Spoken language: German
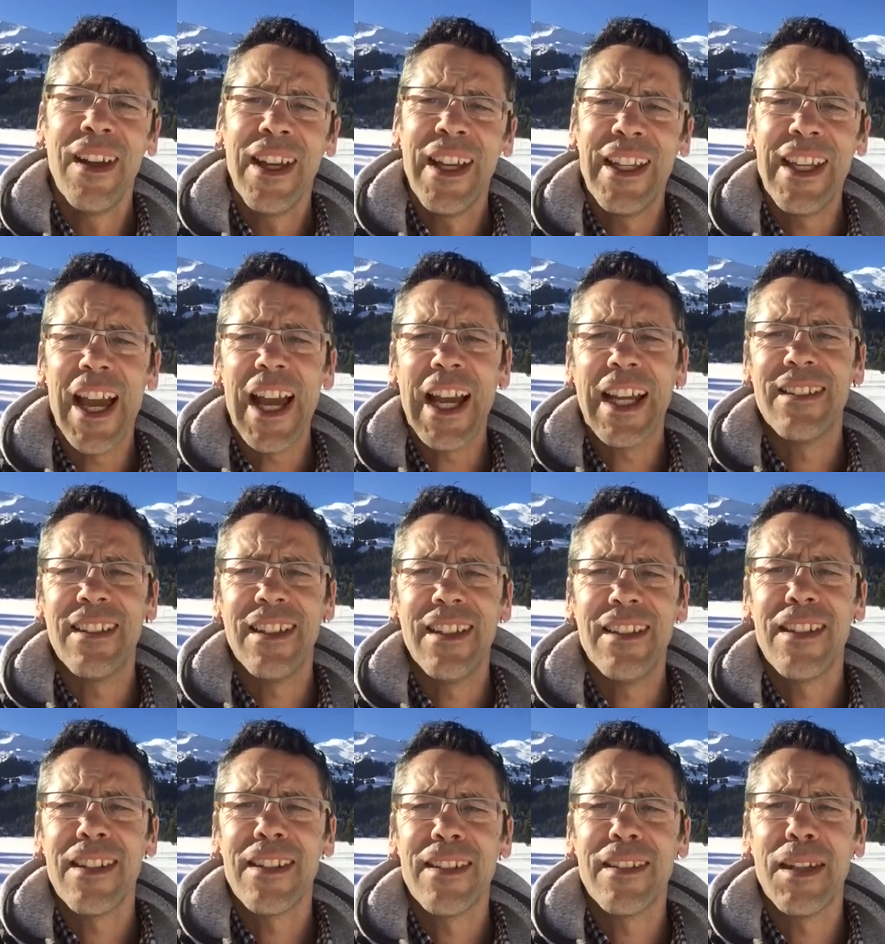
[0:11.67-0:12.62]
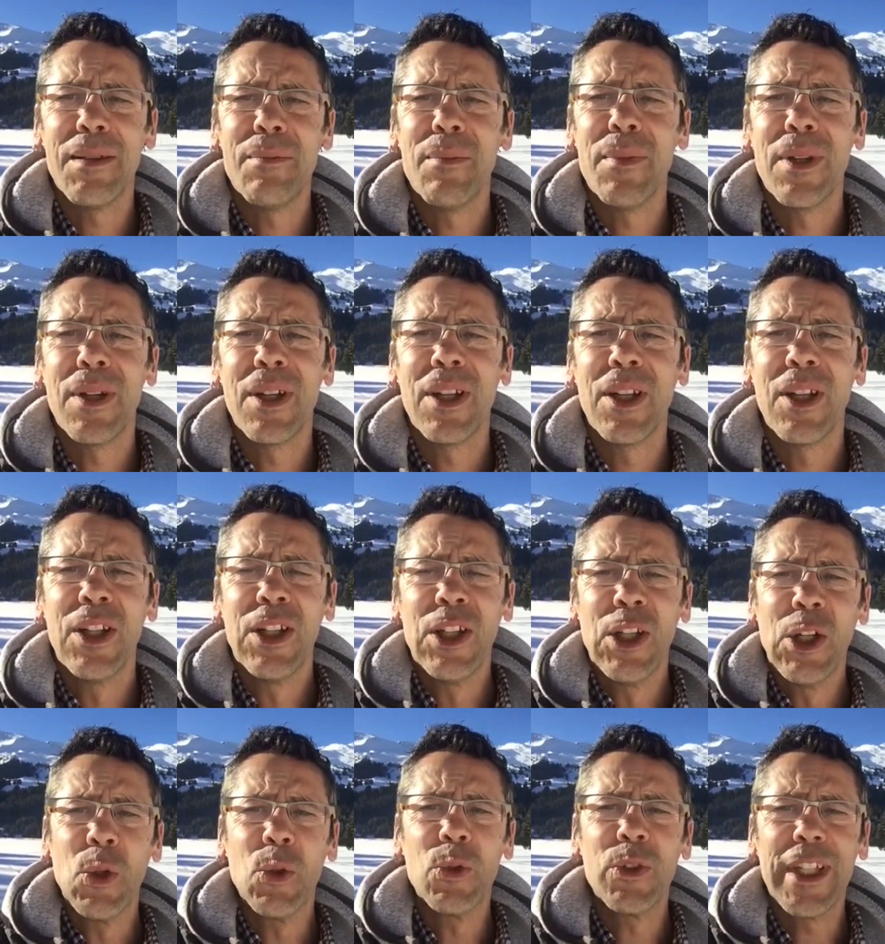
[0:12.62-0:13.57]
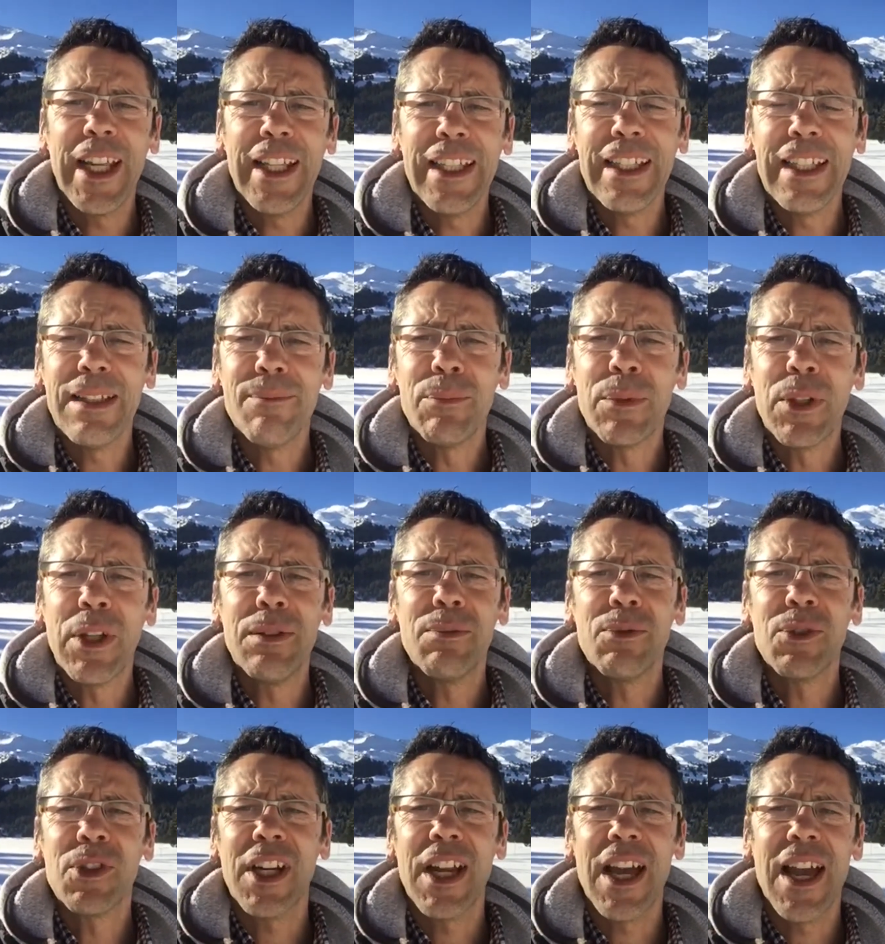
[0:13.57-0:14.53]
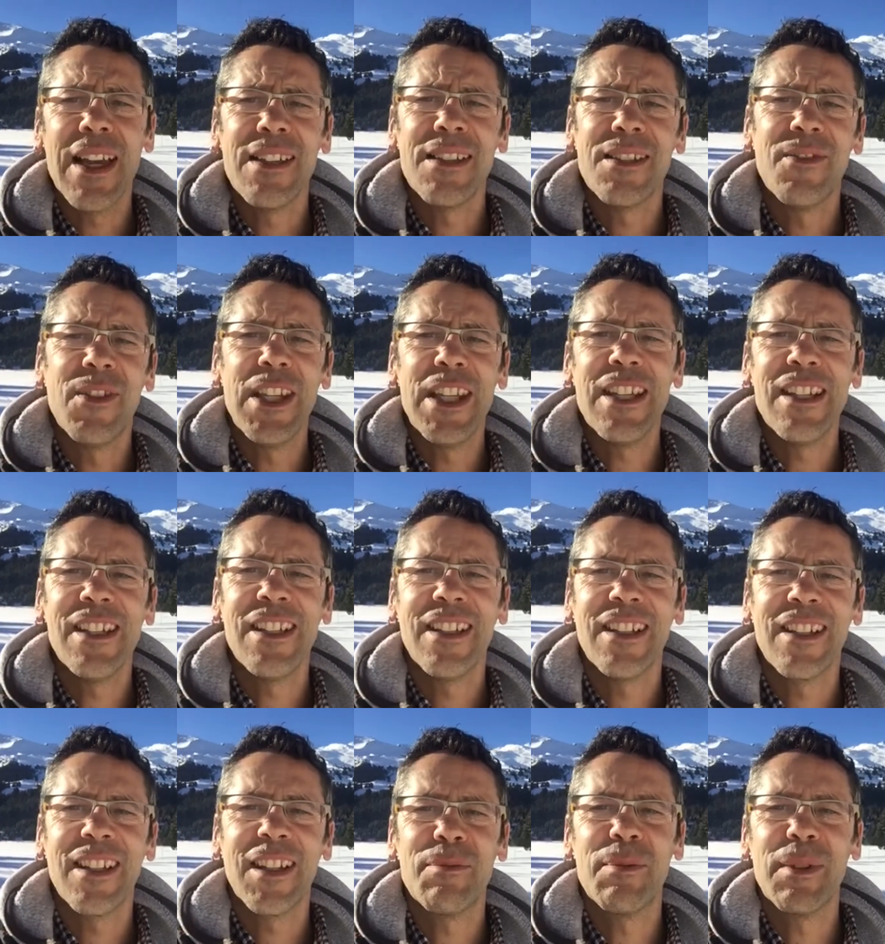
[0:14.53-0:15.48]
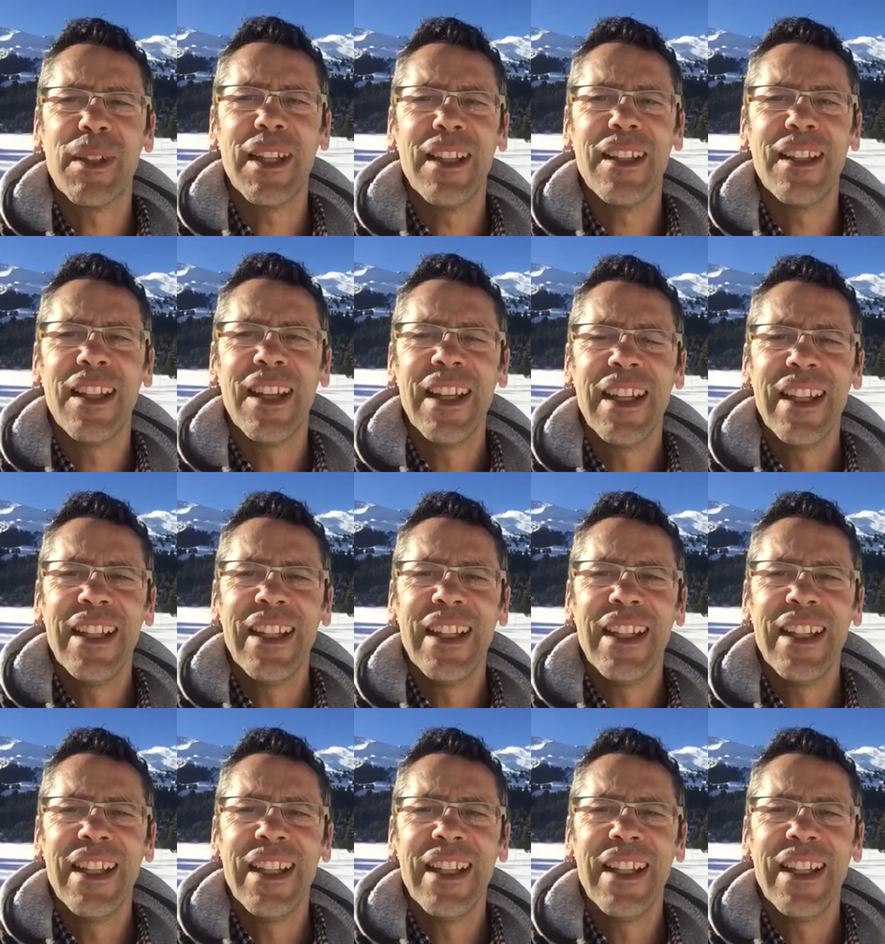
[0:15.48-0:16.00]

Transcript: in engen Sitzungszimmern und reden in diesem Tourismuskreis, wie dass man denn